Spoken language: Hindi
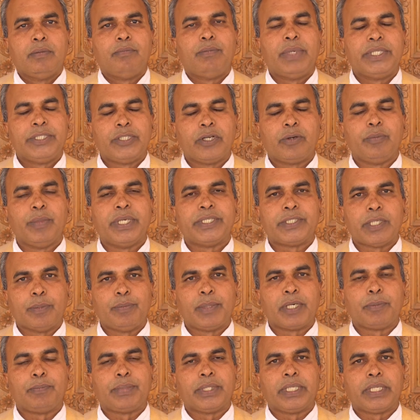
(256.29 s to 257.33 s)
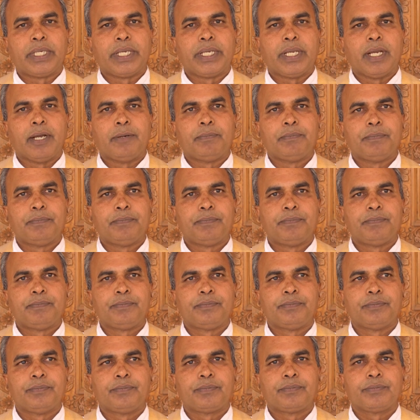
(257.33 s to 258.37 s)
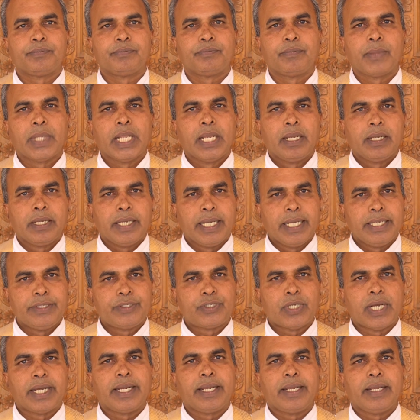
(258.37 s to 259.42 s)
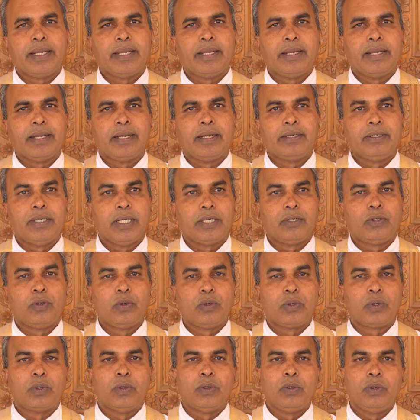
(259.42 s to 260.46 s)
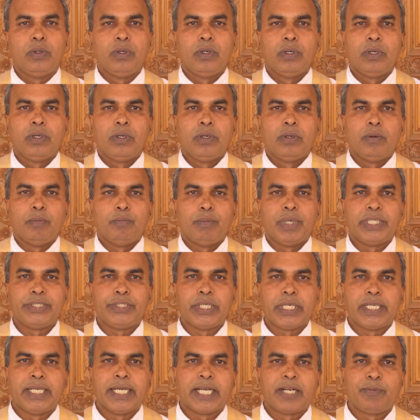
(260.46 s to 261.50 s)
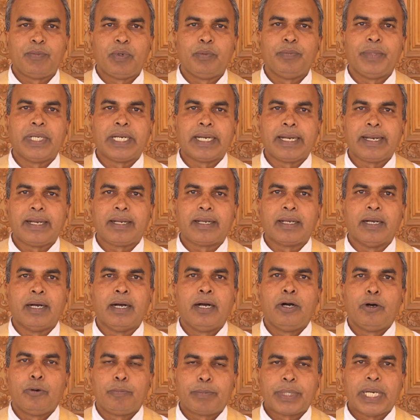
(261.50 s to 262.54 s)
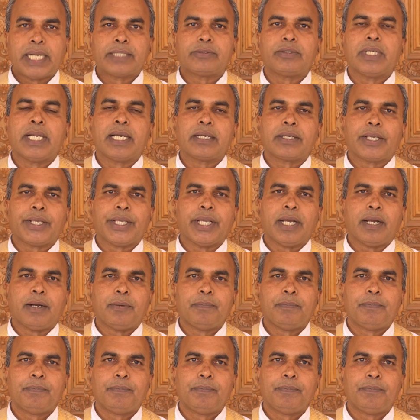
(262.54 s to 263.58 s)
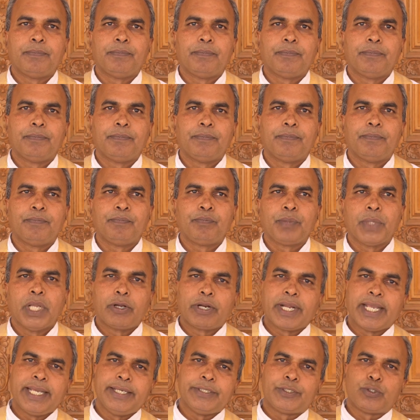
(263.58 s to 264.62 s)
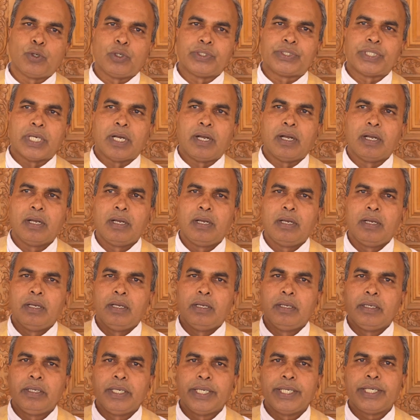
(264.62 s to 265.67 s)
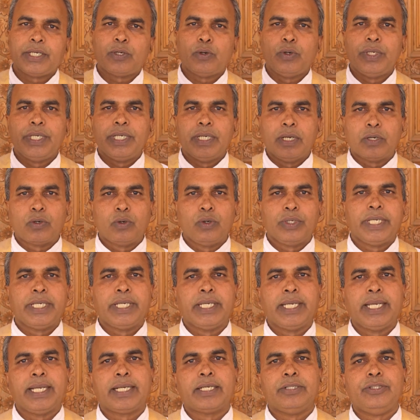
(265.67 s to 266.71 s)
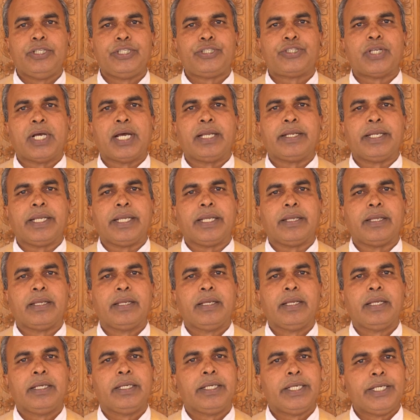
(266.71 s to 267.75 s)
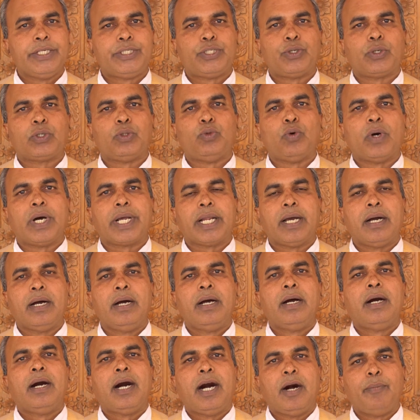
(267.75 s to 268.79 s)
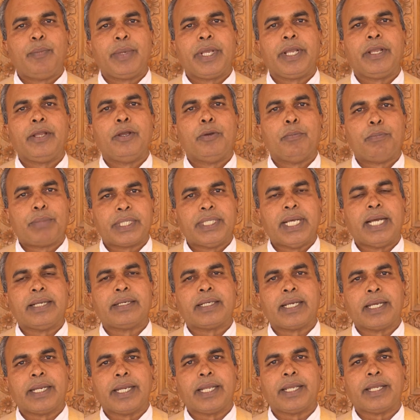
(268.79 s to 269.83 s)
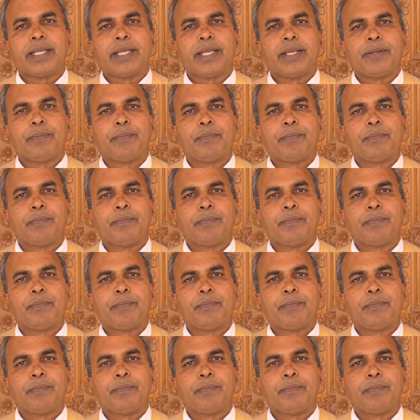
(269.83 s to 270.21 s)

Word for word: मंदिर में समर्पित किया इन सारे डंडों को मंदिर गर्भ में रखकर प्रार्थना किया और यही सोचा कोई ना कोई एक निशानी ईश्वर द्वारा हमें प्रदान करेगी